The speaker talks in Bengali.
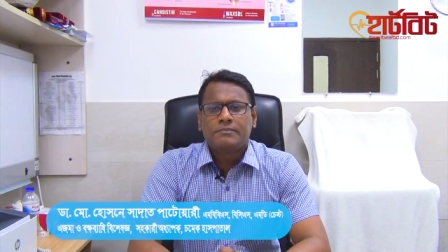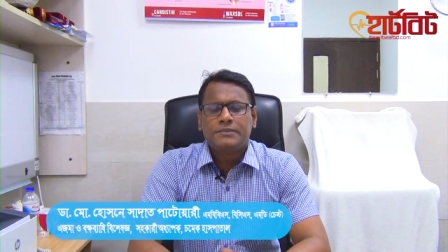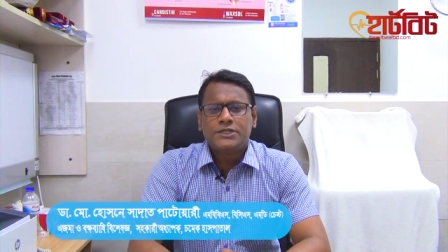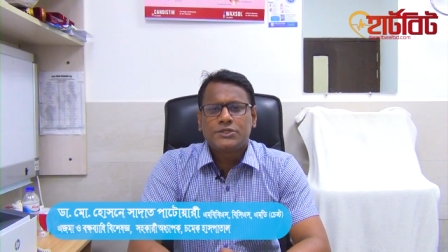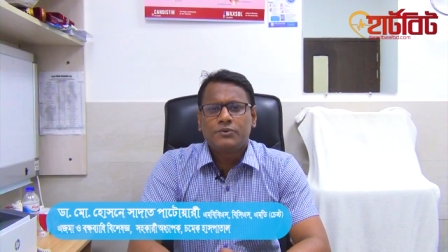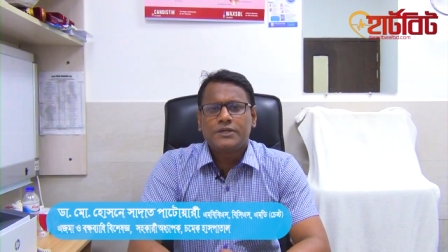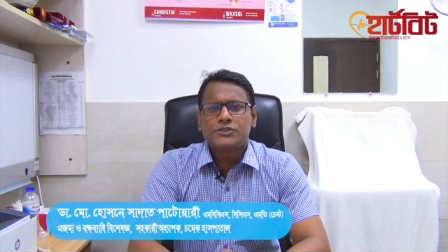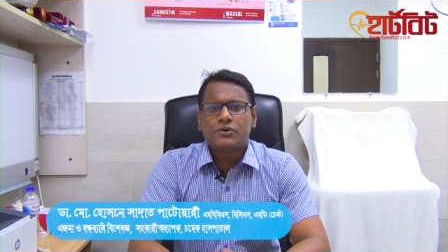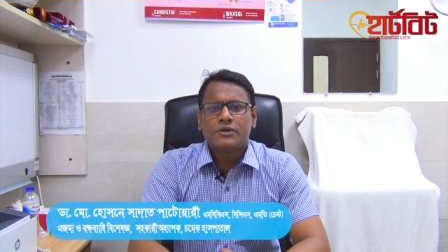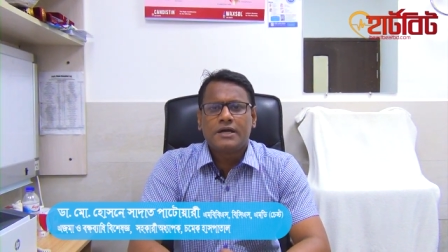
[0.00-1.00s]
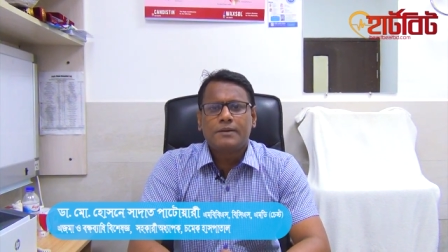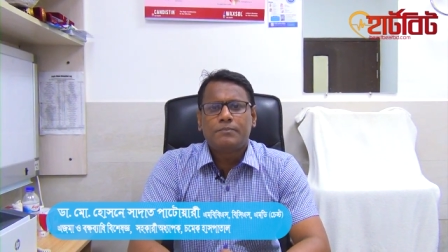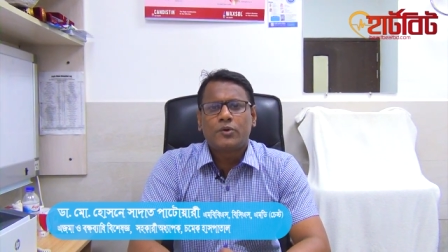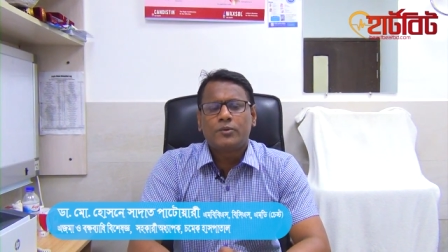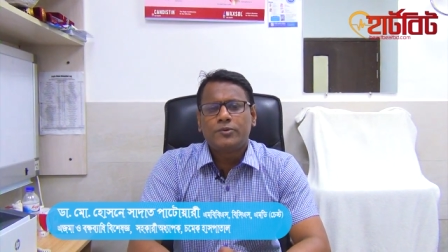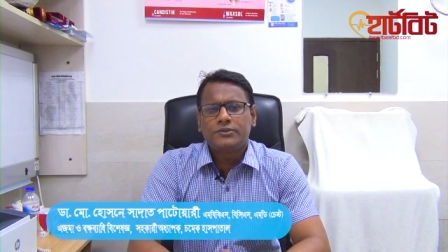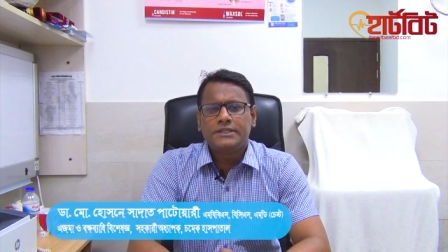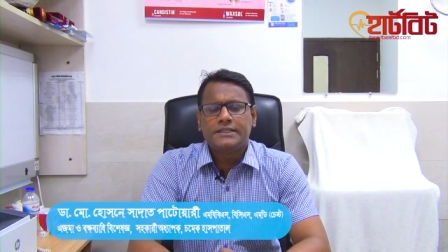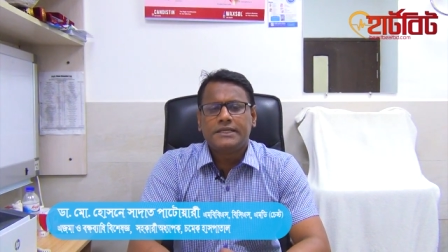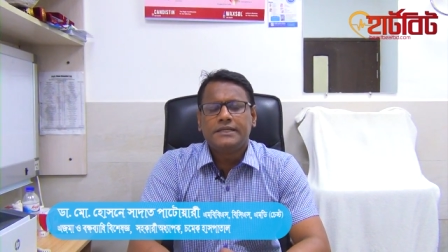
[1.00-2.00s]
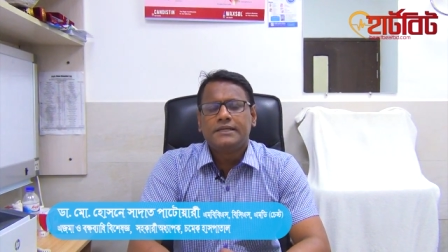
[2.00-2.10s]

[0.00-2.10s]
বিশেষ করে যক্ষা পরবর্তীতে